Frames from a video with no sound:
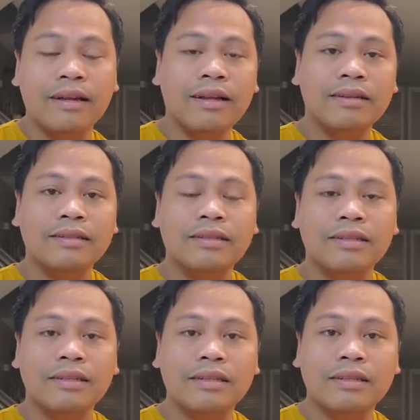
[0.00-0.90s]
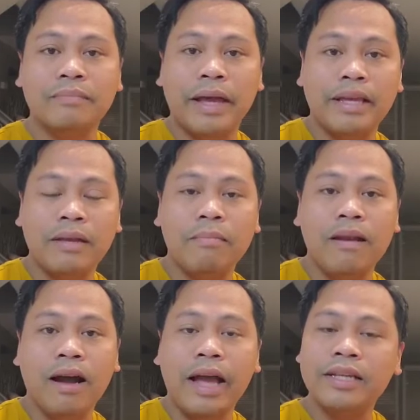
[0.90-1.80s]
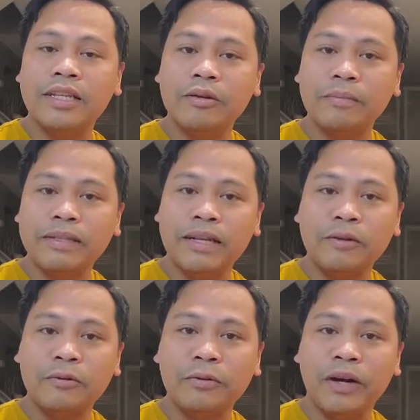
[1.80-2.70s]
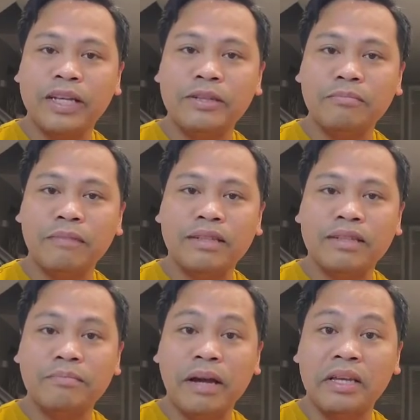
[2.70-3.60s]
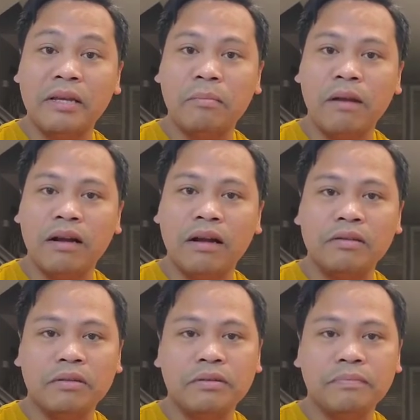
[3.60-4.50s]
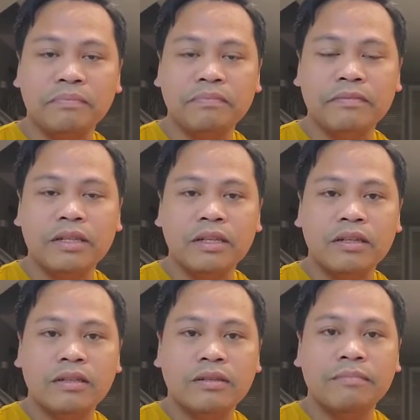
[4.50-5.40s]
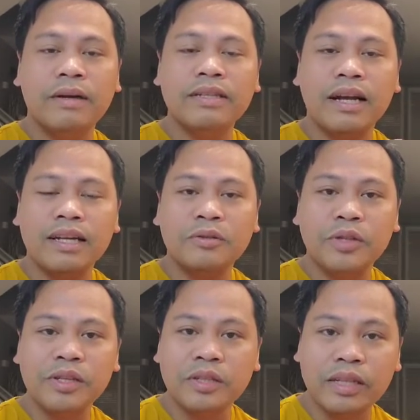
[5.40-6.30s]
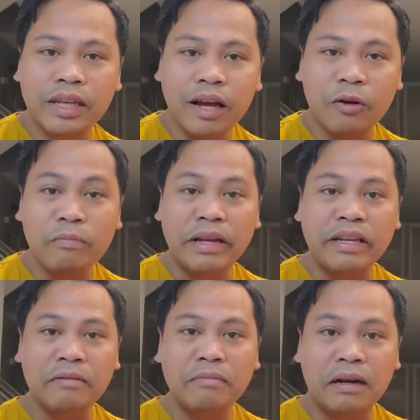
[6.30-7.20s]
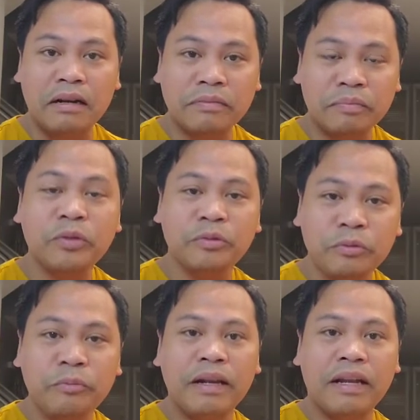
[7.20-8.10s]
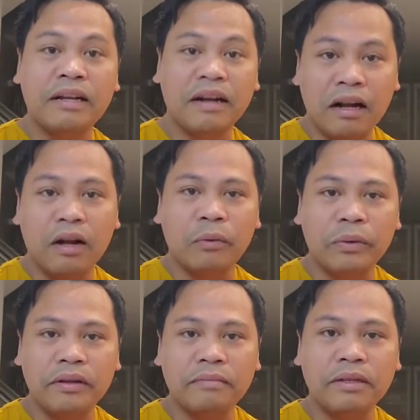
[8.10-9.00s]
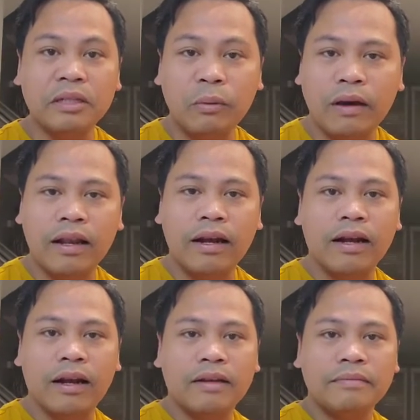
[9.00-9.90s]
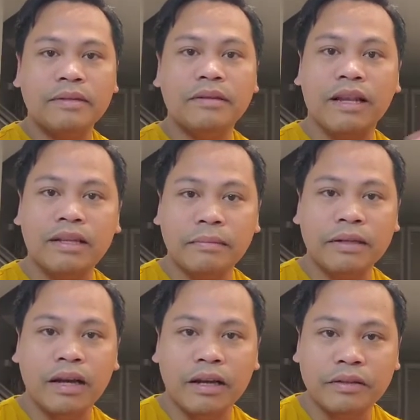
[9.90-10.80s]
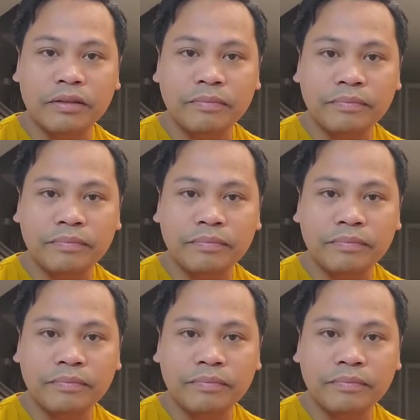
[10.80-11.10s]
si Mikey Vlog. Ay, hindi ko pa nakukuha yung mag ni Mikey Vlog. Ano. Pag naka 6K ako may makikimag, doon ko palang gagawin. Magtiwala ka. Ilan na ba tayo?